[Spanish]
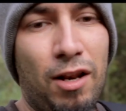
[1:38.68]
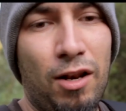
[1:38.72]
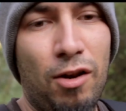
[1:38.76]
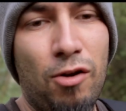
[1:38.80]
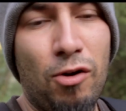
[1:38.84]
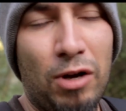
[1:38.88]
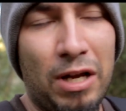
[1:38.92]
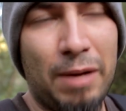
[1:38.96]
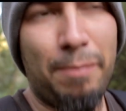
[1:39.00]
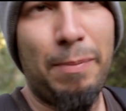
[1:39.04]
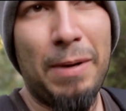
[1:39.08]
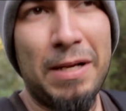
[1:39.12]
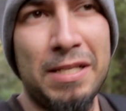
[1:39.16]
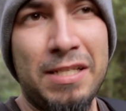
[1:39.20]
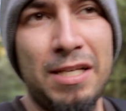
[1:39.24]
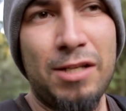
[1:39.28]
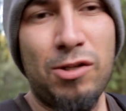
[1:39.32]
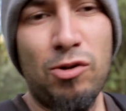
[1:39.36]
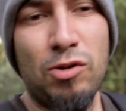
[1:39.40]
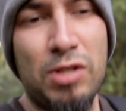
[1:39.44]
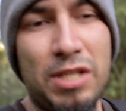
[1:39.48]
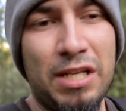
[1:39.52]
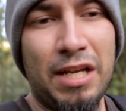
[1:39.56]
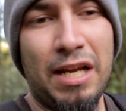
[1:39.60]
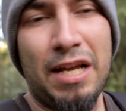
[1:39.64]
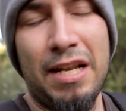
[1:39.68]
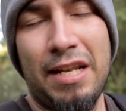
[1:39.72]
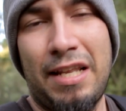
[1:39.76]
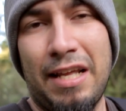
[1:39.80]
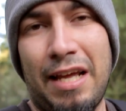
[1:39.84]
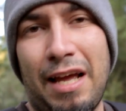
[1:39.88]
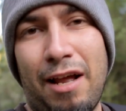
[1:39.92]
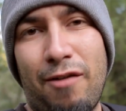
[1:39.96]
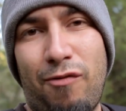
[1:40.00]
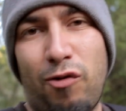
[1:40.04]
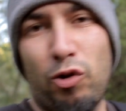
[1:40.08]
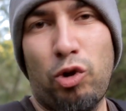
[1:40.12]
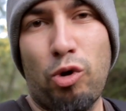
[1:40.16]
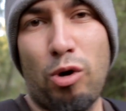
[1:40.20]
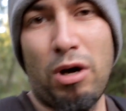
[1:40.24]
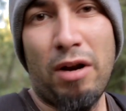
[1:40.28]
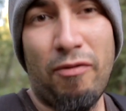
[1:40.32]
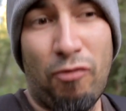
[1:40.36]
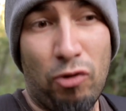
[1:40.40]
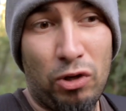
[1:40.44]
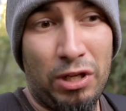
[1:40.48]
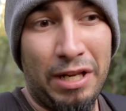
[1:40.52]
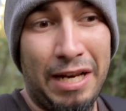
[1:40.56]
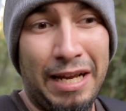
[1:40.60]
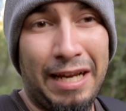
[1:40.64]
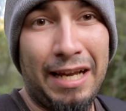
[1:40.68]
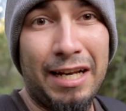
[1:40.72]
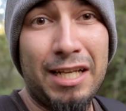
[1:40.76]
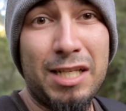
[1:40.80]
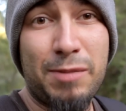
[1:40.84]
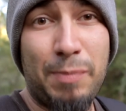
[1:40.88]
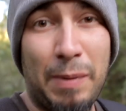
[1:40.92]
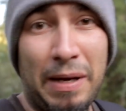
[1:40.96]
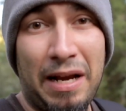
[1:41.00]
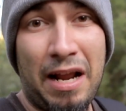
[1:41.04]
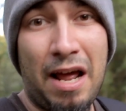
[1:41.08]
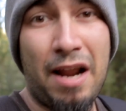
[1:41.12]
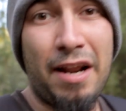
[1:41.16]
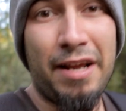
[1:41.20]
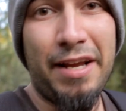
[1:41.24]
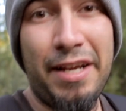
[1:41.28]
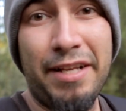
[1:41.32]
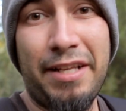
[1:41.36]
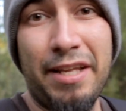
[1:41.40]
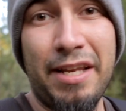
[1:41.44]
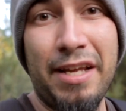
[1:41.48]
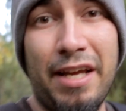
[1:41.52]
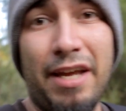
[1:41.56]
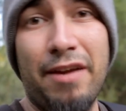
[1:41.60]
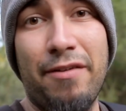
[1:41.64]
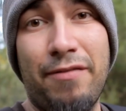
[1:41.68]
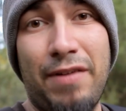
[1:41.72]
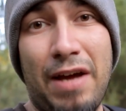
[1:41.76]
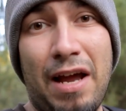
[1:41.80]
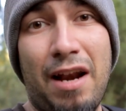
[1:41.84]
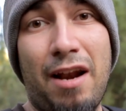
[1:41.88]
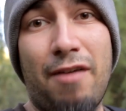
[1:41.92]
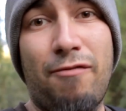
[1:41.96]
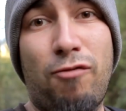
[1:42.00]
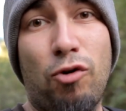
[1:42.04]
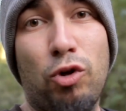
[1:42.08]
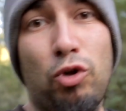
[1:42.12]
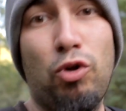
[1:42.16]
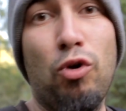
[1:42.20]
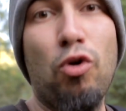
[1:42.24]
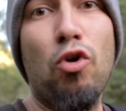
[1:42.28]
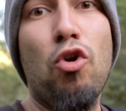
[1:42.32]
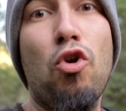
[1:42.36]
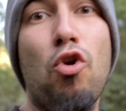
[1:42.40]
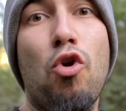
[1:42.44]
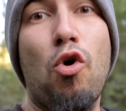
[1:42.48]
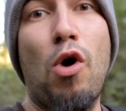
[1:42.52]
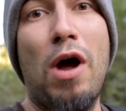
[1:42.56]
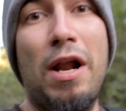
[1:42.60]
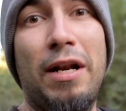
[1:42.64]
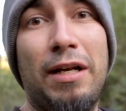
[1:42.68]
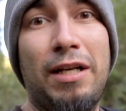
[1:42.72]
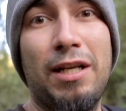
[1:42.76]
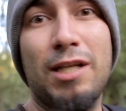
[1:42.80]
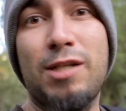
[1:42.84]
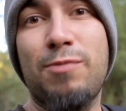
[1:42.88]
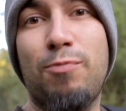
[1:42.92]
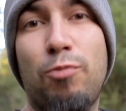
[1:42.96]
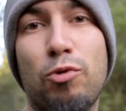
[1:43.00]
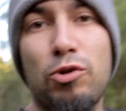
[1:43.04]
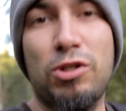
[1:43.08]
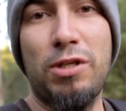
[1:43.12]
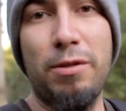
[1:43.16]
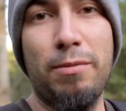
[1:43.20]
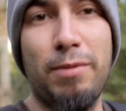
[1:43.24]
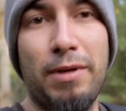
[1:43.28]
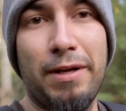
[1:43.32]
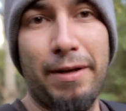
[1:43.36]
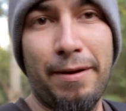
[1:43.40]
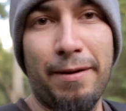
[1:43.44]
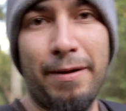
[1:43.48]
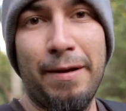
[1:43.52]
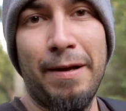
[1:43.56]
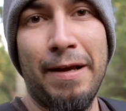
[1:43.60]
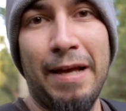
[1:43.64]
lo que pasa es lo siguiente, el fotógrafo tiene que disparar y tiene que enviar la foto lo antes posible.